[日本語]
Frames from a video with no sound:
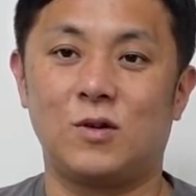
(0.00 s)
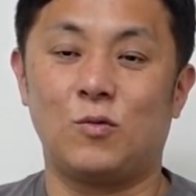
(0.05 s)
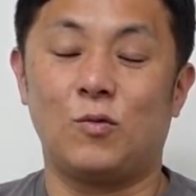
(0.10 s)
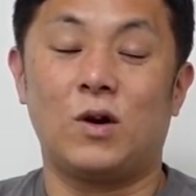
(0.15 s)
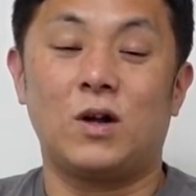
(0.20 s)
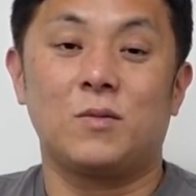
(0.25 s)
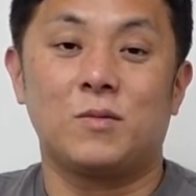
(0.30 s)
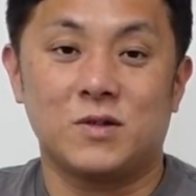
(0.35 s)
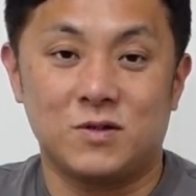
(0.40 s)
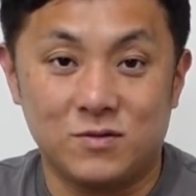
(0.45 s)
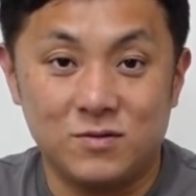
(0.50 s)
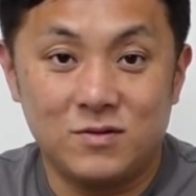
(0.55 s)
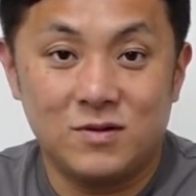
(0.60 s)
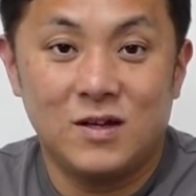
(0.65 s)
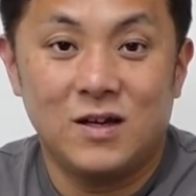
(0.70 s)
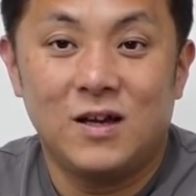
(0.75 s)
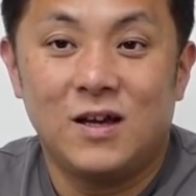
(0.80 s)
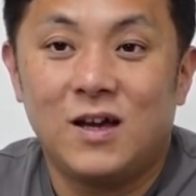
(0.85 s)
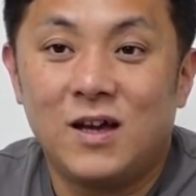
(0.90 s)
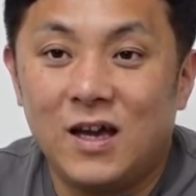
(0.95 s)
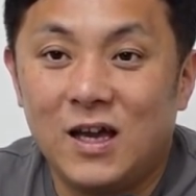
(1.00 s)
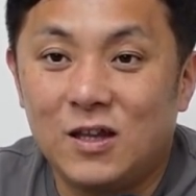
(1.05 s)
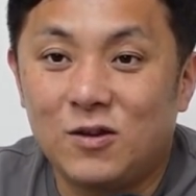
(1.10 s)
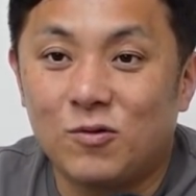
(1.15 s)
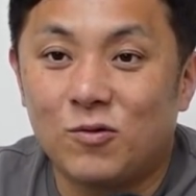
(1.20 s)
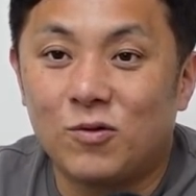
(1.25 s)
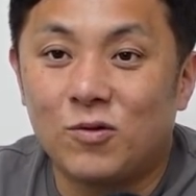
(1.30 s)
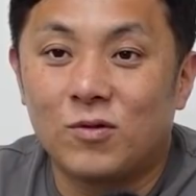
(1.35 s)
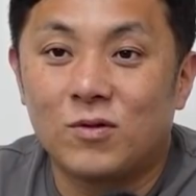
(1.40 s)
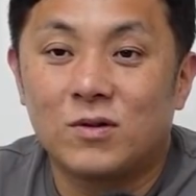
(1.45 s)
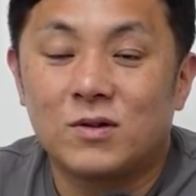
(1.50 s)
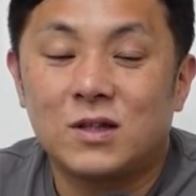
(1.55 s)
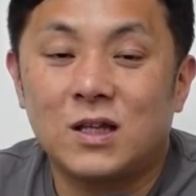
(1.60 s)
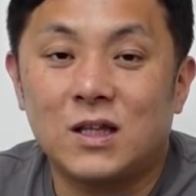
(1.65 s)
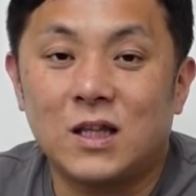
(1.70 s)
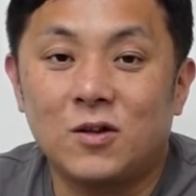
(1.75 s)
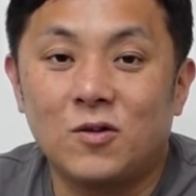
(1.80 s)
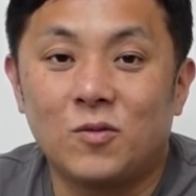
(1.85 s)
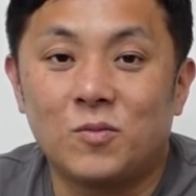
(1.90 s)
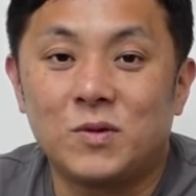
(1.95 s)
分かりますえっ、ー、と、
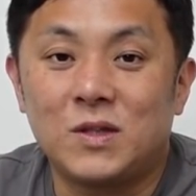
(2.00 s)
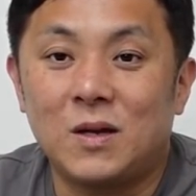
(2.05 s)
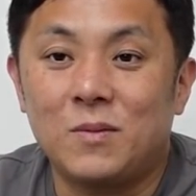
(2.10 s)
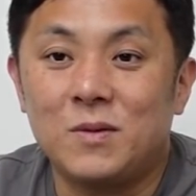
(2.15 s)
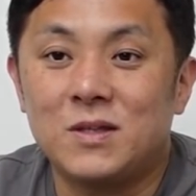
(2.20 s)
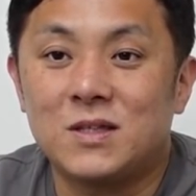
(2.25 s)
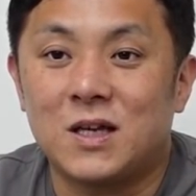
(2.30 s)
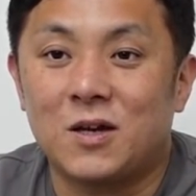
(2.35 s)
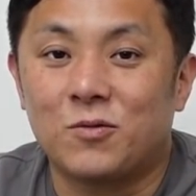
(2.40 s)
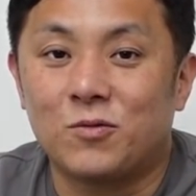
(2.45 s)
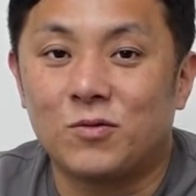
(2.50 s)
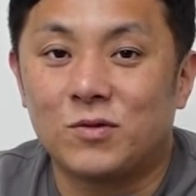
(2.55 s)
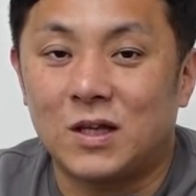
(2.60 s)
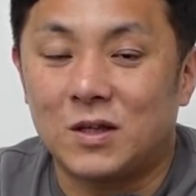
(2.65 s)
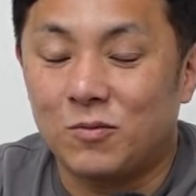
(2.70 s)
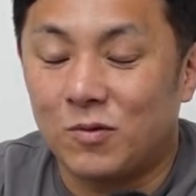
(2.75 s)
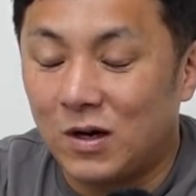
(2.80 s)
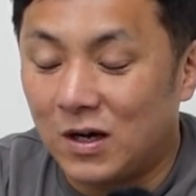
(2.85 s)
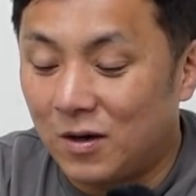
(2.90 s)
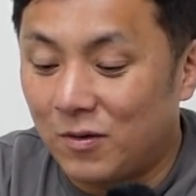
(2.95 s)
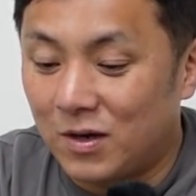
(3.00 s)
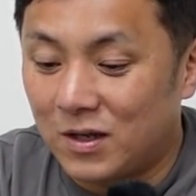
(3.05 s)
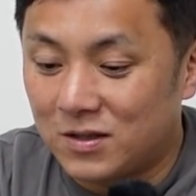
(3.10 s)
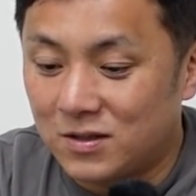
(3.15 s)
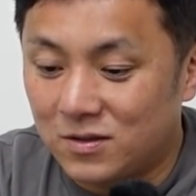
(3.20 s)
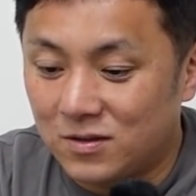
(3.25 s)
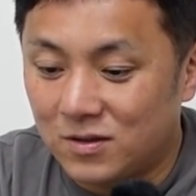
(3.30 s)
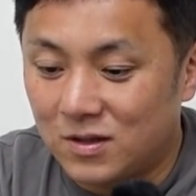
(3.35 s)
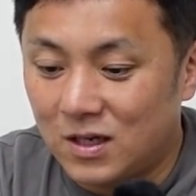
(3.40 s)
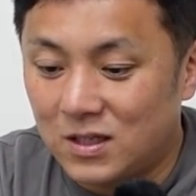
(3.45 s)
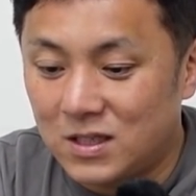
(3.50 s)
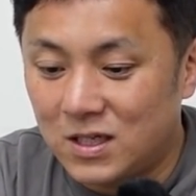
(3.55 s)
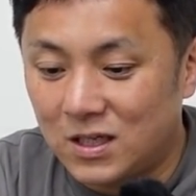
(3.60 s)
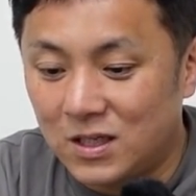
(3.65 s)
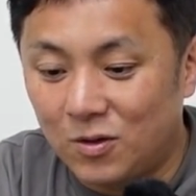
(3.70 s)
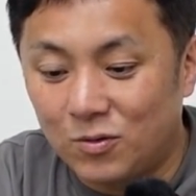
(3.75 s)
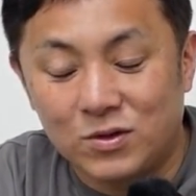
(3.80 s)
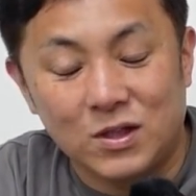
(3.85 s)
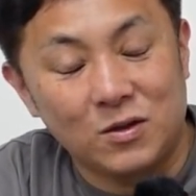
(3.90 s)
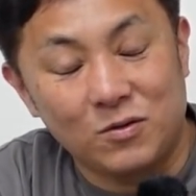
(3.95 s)
ただのビタミン剤を飲んだにもかかわらず、風邪が
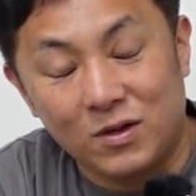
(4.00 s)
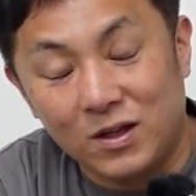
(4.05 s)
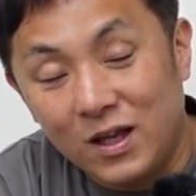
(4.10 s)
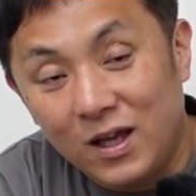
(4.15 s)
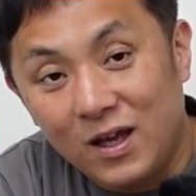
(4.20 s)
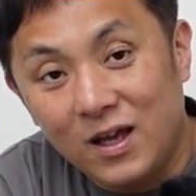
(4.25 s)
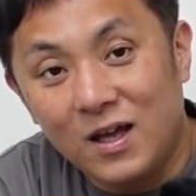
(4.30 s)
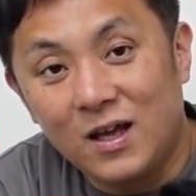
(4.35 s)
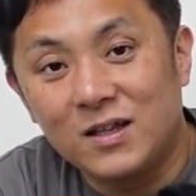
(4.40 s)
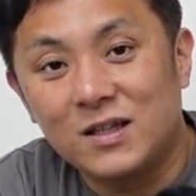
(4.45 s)
治ったとかね、